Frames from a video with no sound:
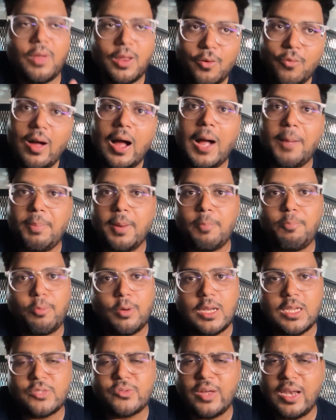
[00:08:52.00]
फिर वहाँ पे
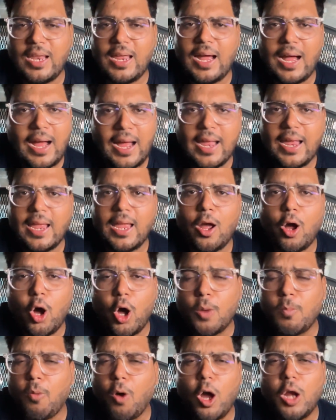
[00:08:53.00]
पुलिस वाले आए
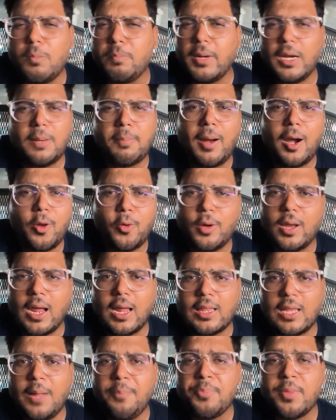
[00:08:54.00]
और बहुत भीड़ भाड़ हो
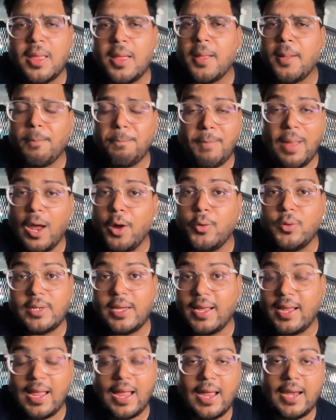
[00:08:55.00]
गया था मैं उठ
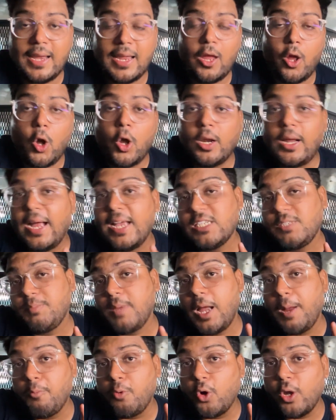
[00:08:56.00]
के गया नहीं और गाइस
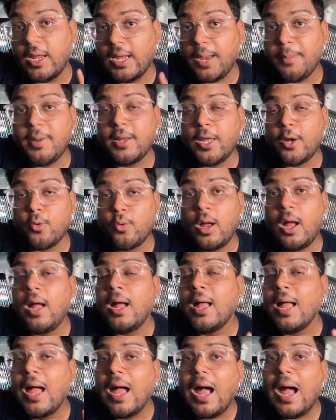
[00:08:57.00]
मैं आपको रिकमेंड करूँगा